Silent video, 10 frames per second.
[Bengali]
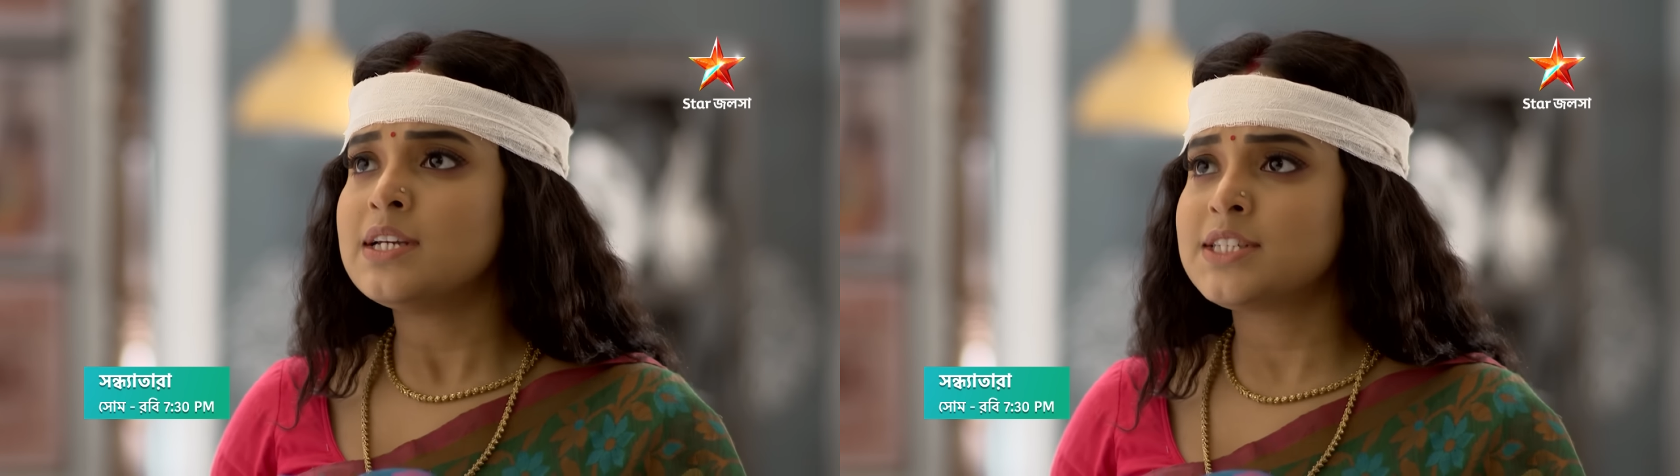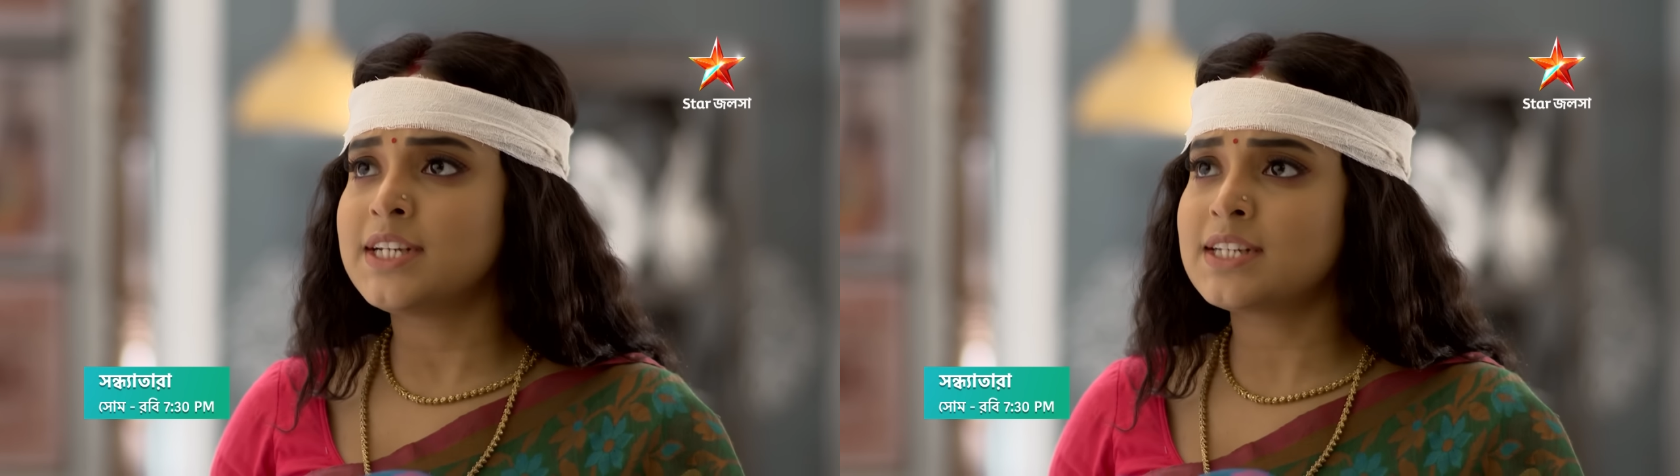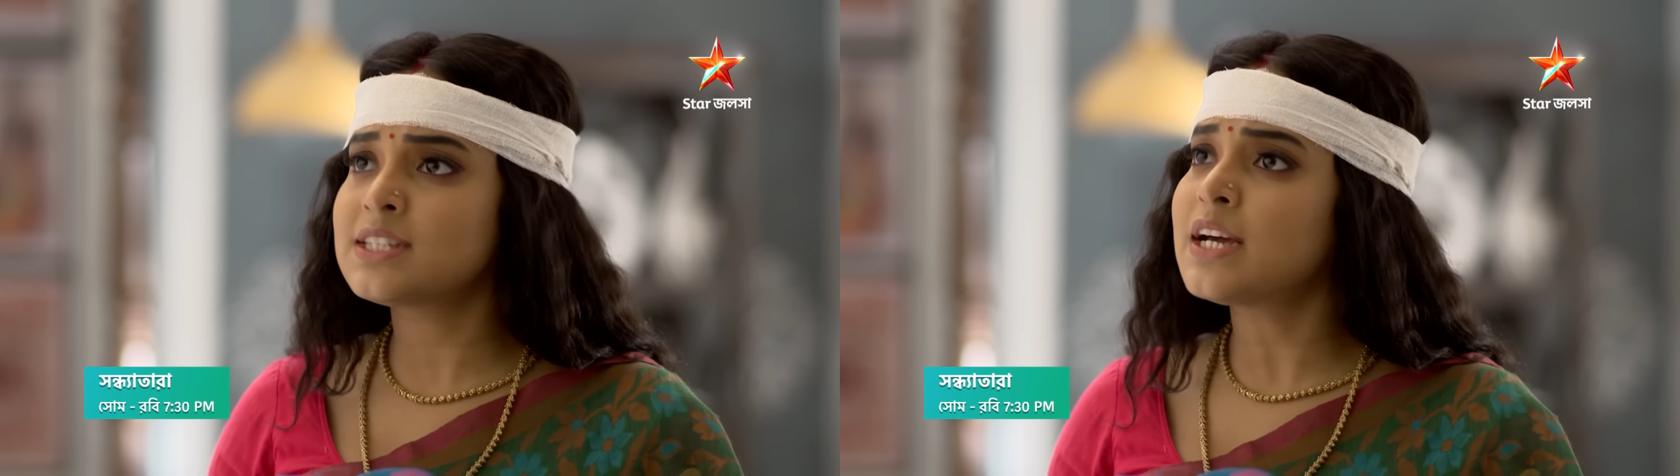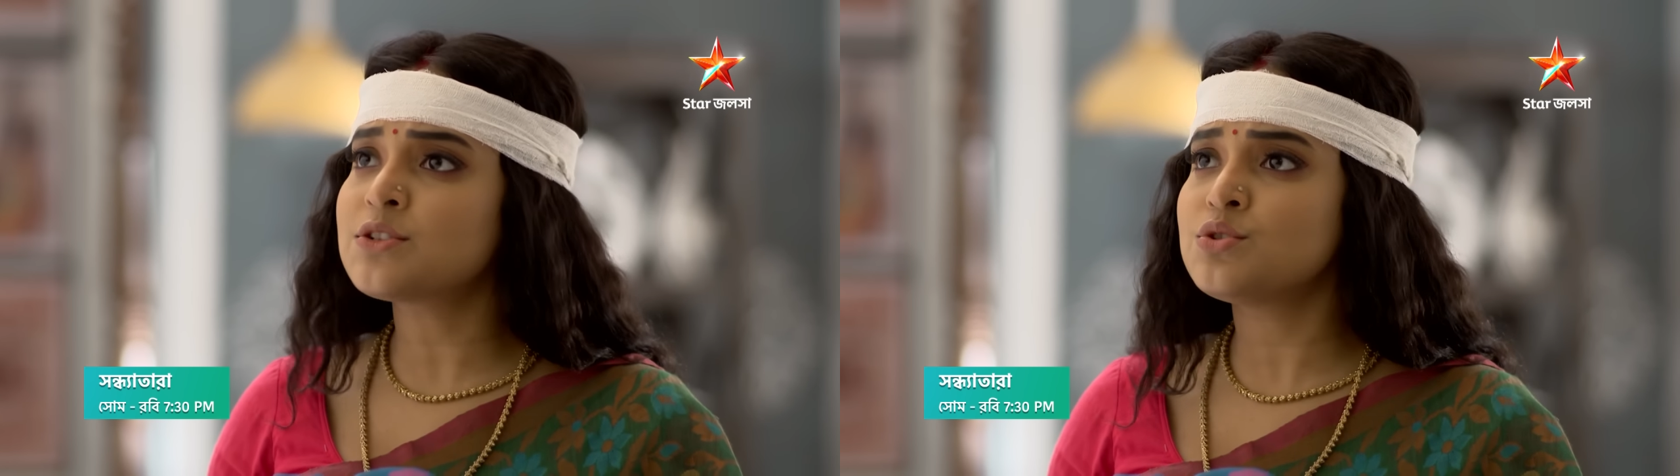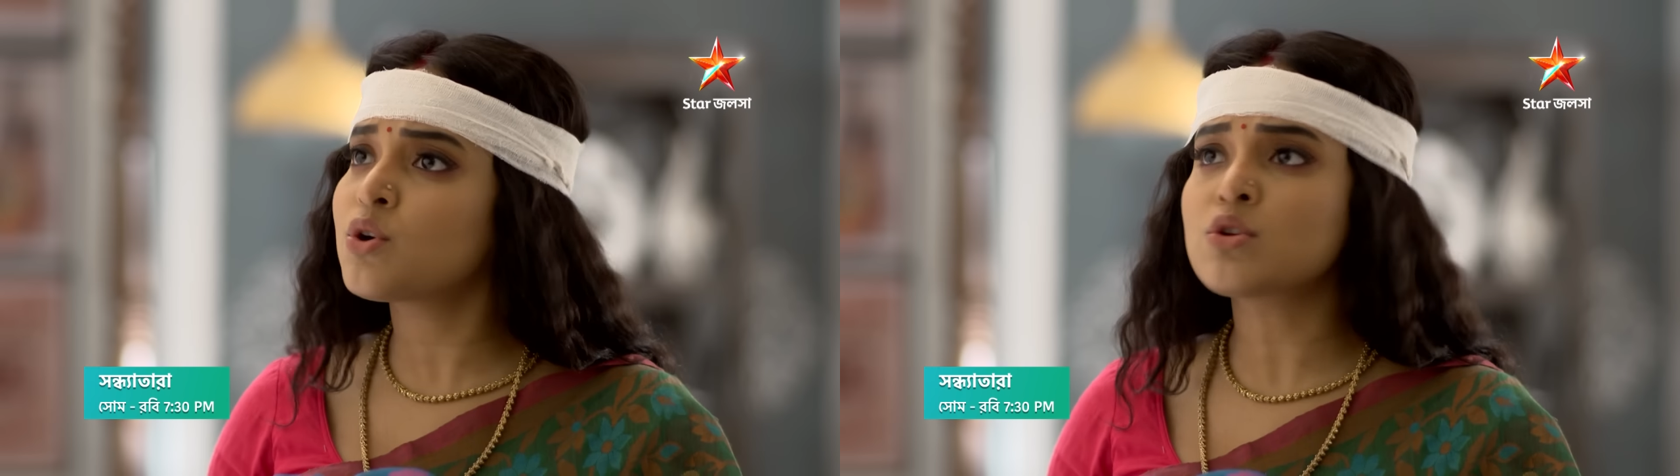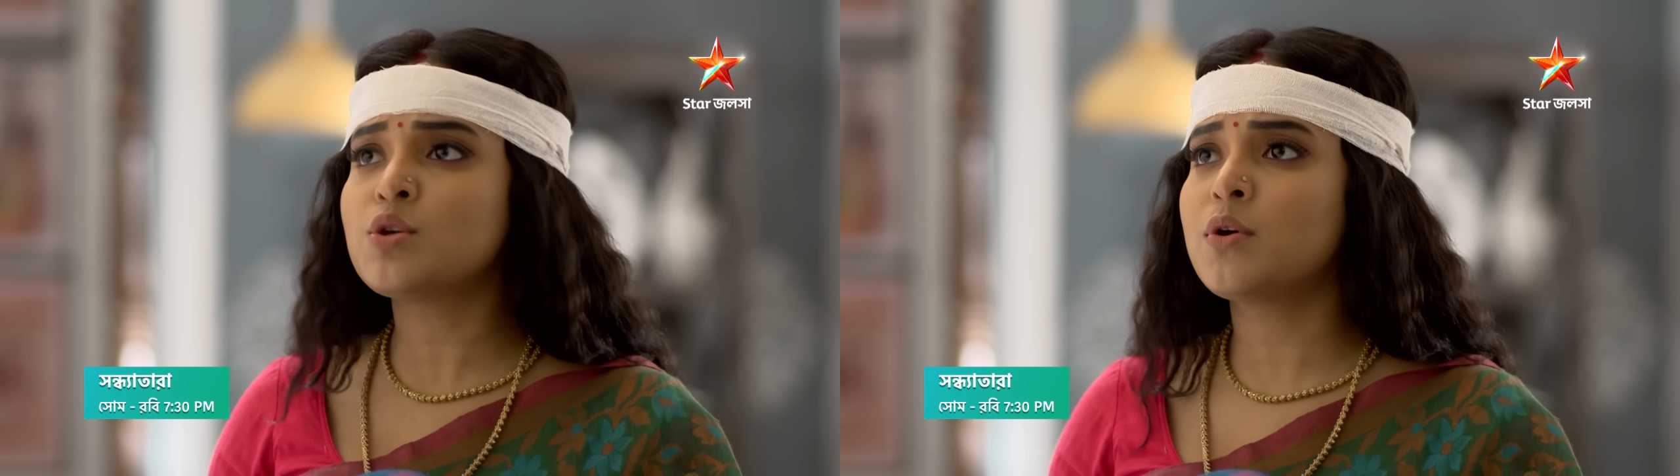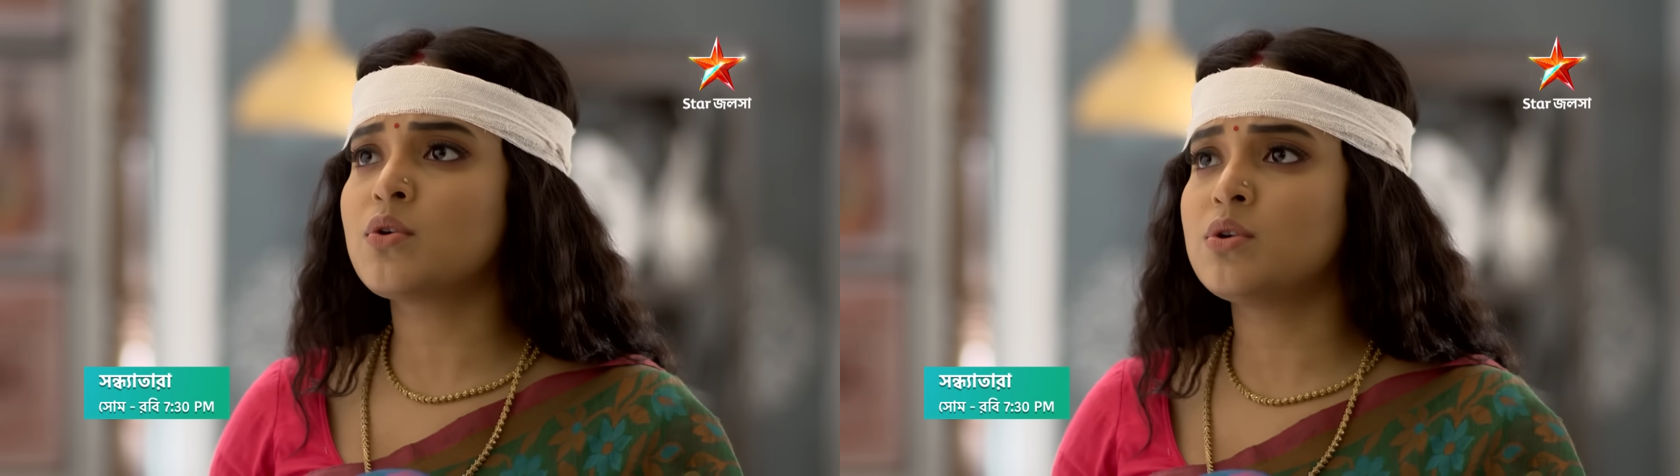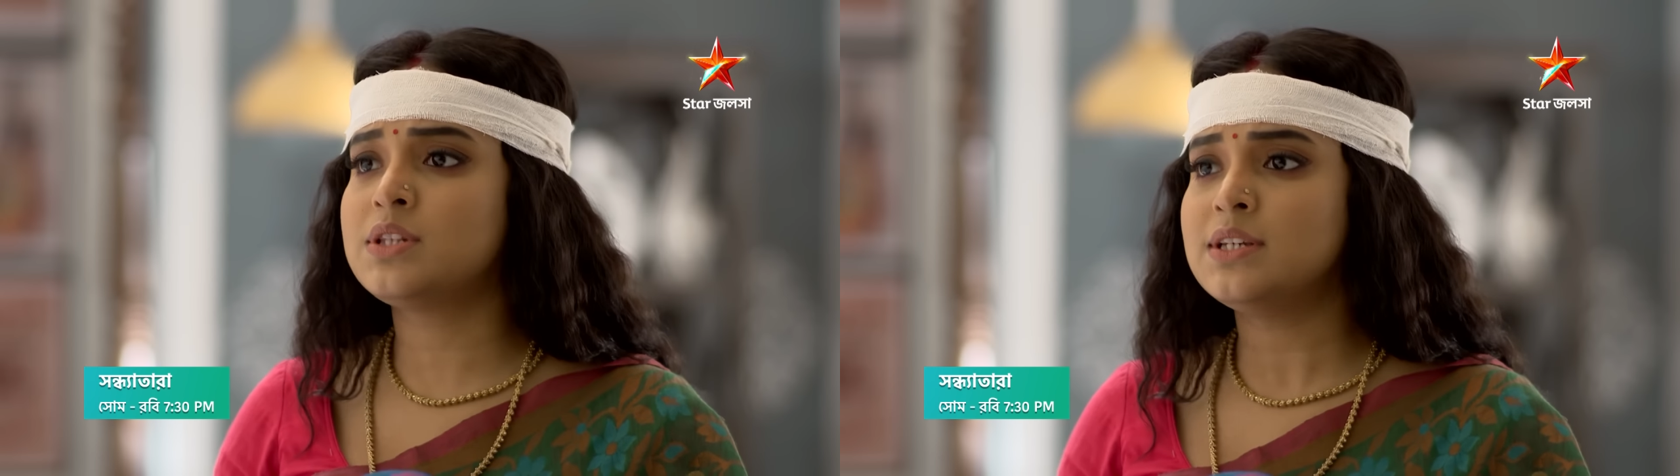সেটা যে তার জন্য কত বড়
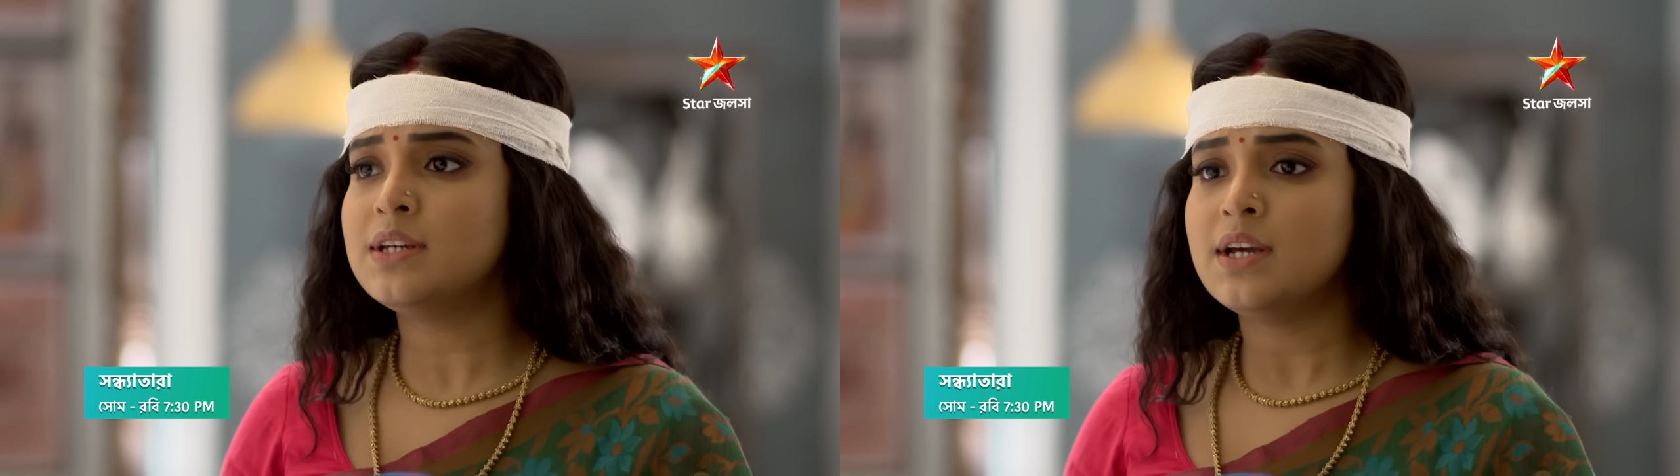ক্ষতি